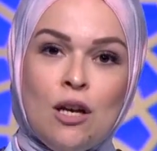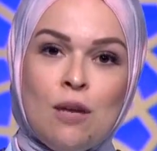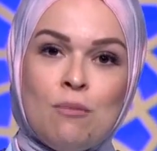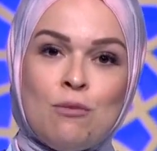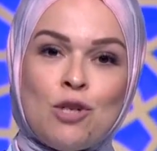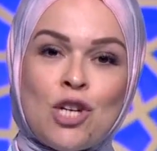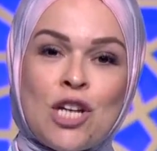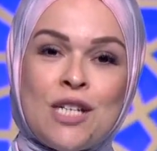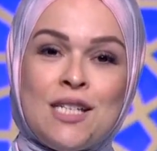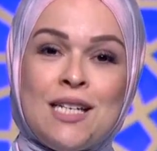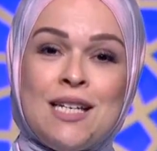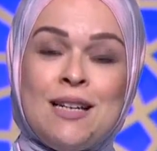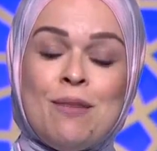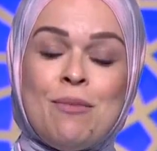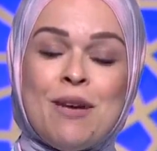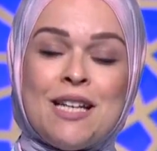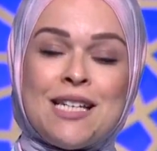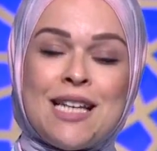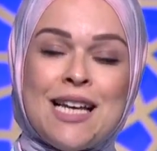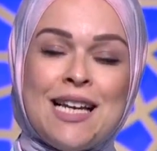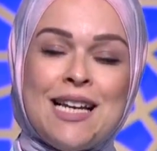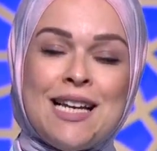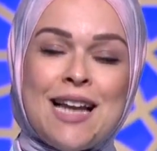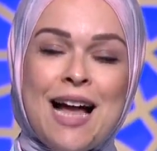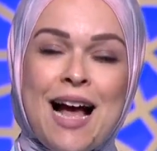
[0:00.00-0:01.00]
مش عايزين نبقى
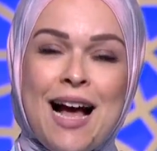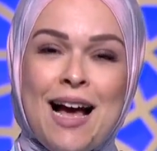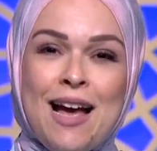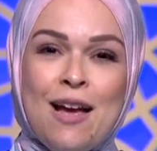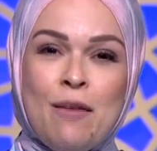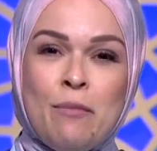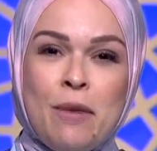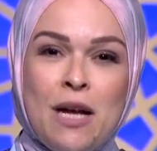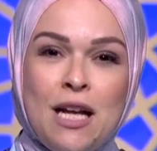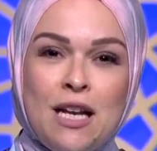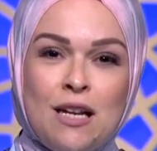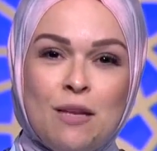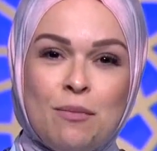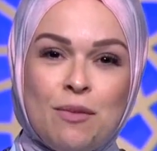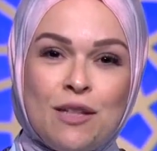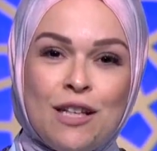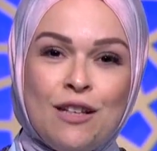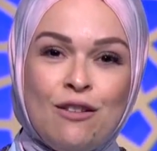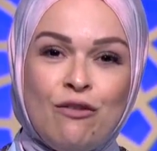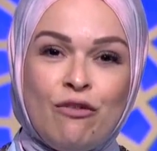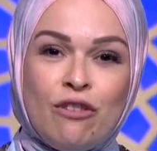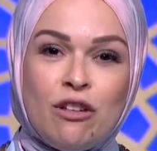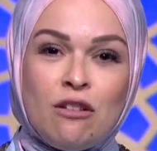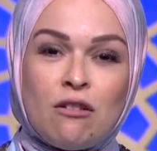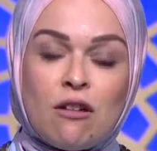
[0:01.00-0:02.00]
زي النعامه اللي
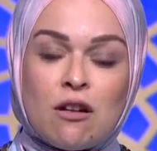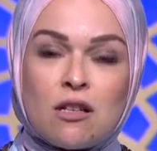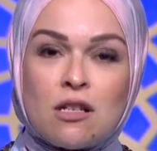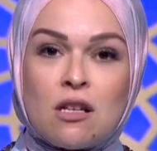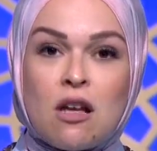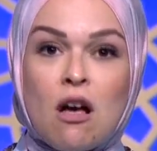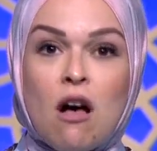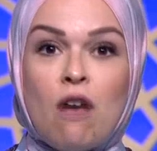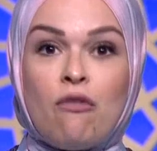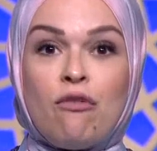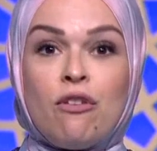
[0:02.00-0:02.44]
بتدفن راسها